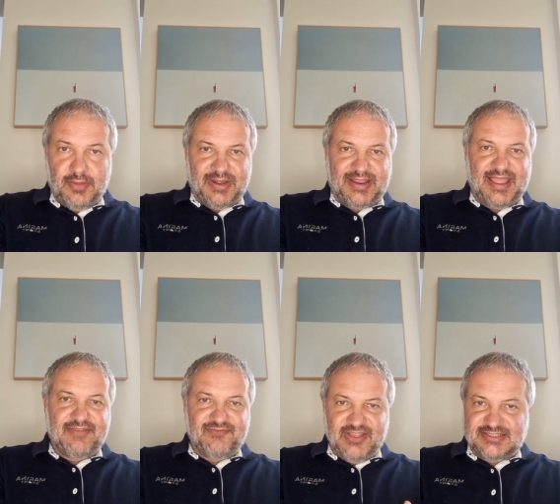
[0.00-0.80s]
perché
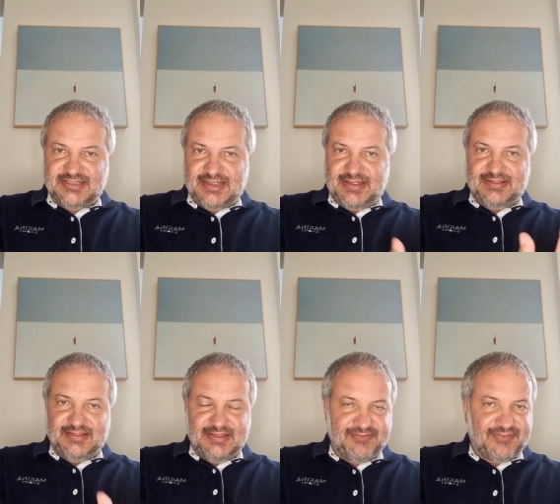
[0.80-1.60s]

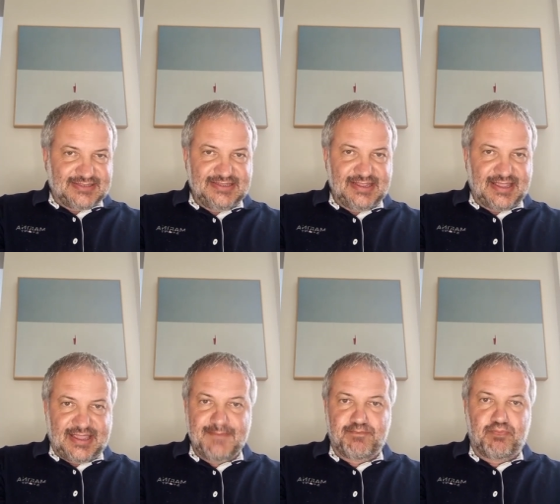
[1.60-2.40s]
invece di far sì
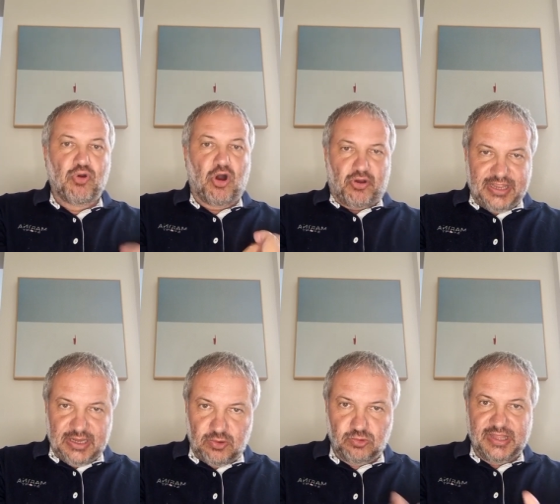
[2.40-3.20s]
che chi può
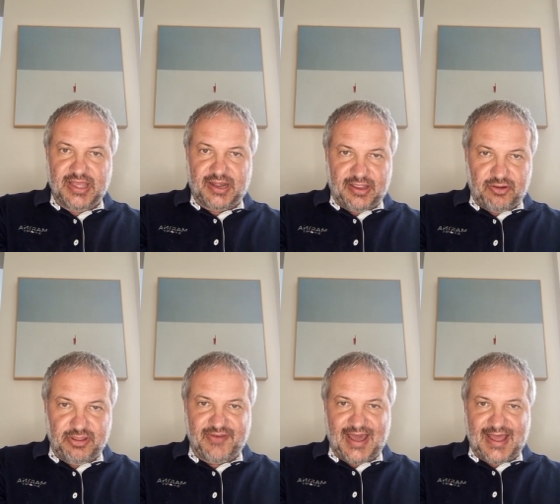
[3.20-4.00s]
eludere
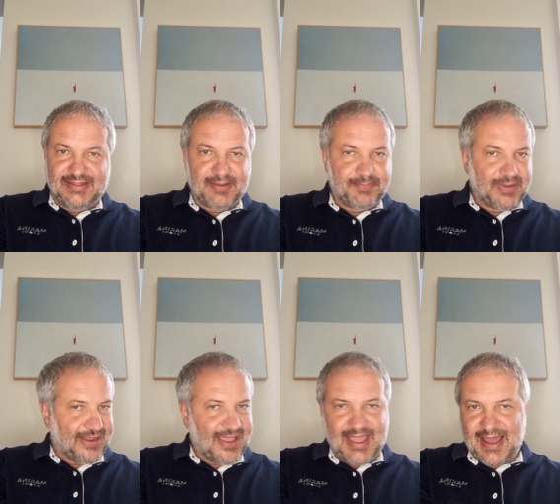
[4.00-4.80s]
o evadere
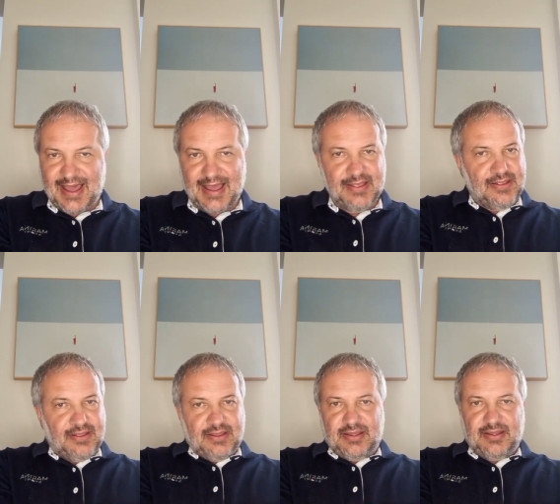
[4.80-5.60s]
perché ha
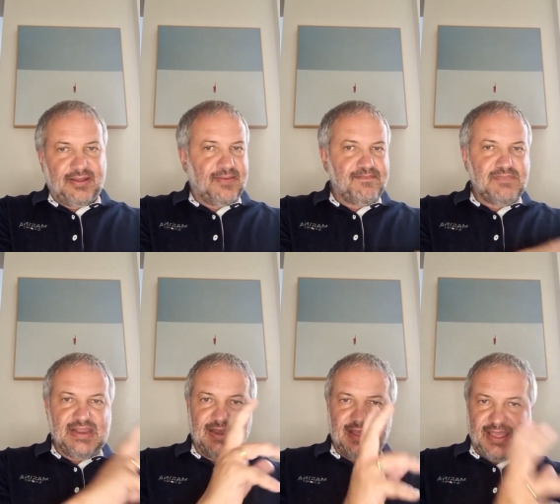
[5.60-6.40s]
eh,
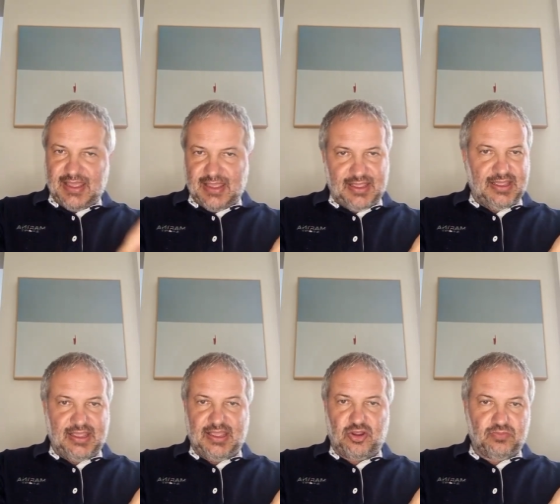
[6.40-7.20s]

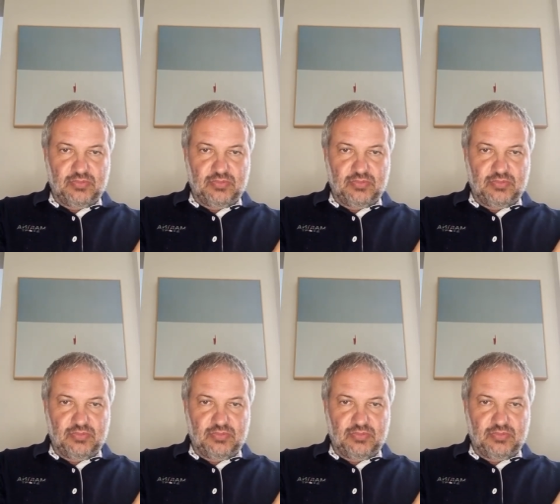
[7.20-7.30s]
mille